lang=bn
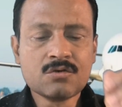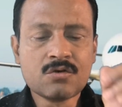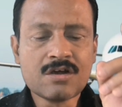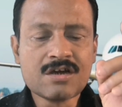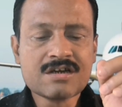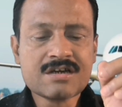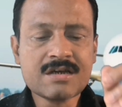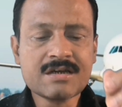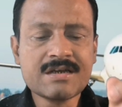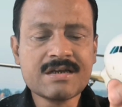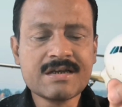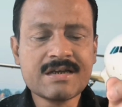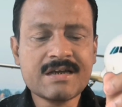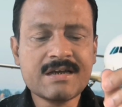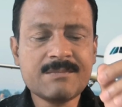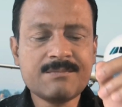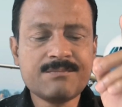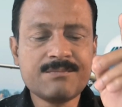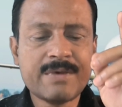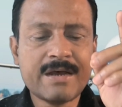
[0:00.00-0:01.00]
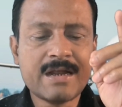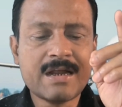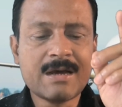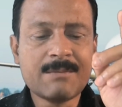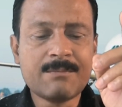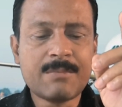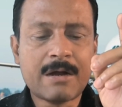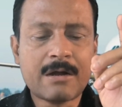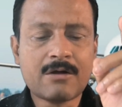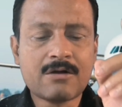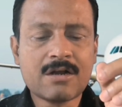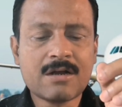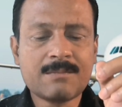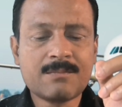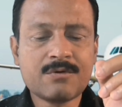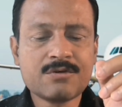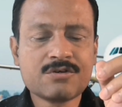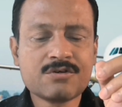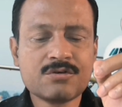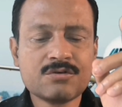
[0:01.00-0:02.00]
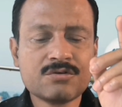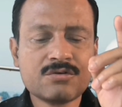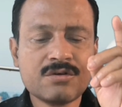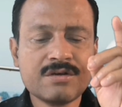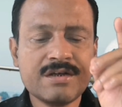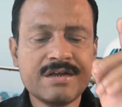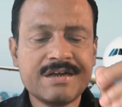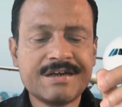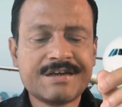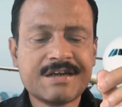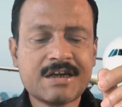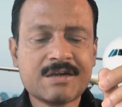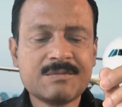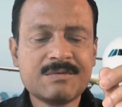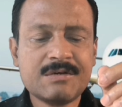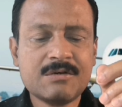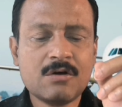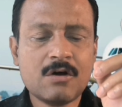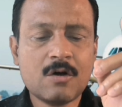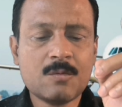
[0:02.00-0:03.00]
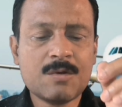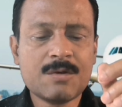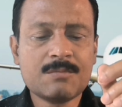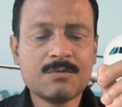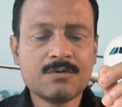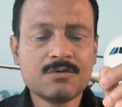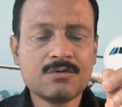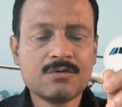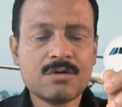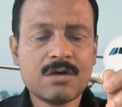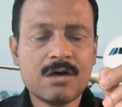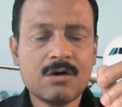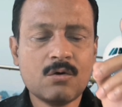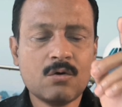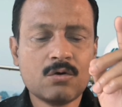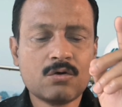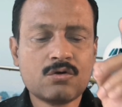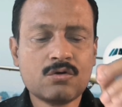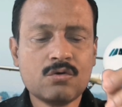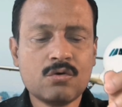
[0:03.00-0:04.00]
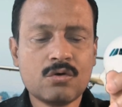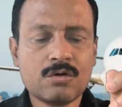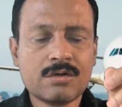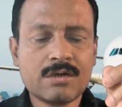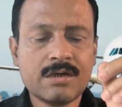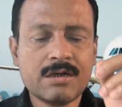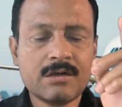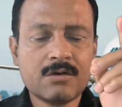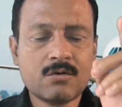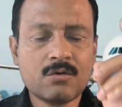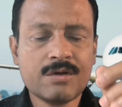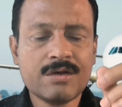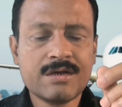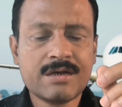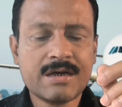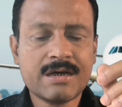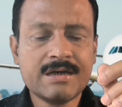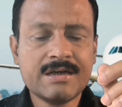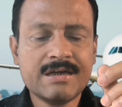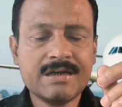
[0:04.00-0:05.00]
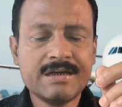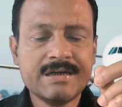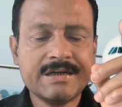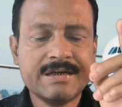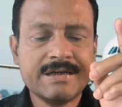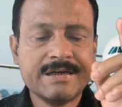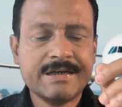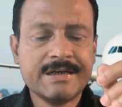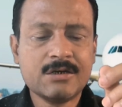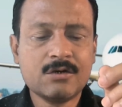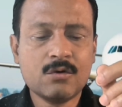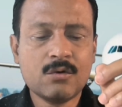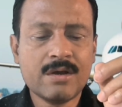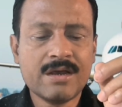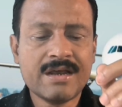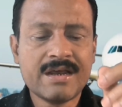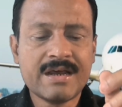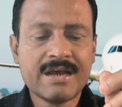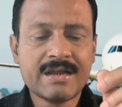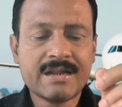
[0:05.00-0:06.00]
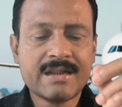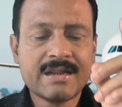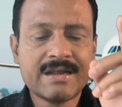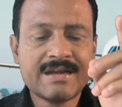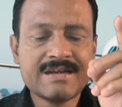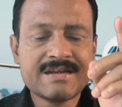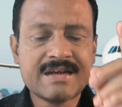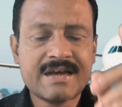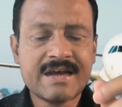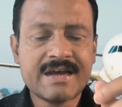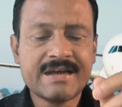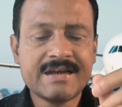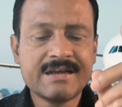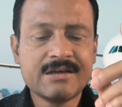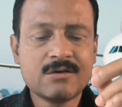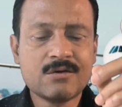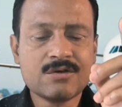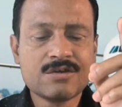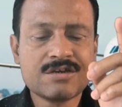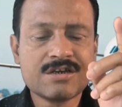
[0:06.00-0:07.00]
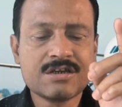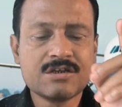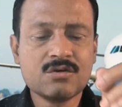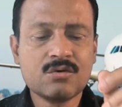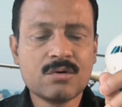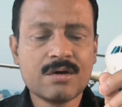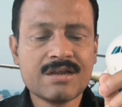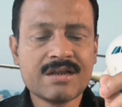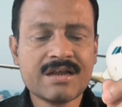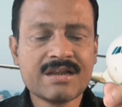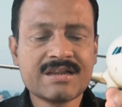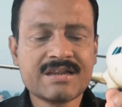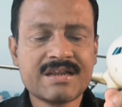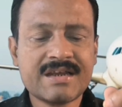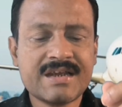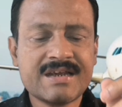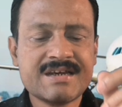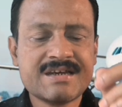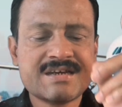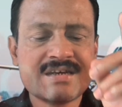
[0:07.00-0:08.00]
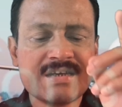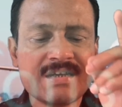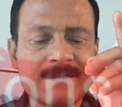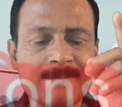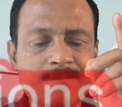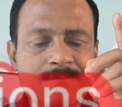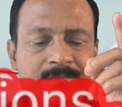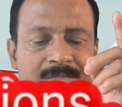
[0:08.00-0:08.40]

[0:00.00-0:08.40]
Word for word: দশটা থেকে বেলা বারোটা পর্যন্ত ইন্টারভিউ হবে বন্ধুরা টু হোটেল কৈখালি ইন্ডিগো এয়ারলাইন্স হায়ারিং করছে দু হাজার তেইশে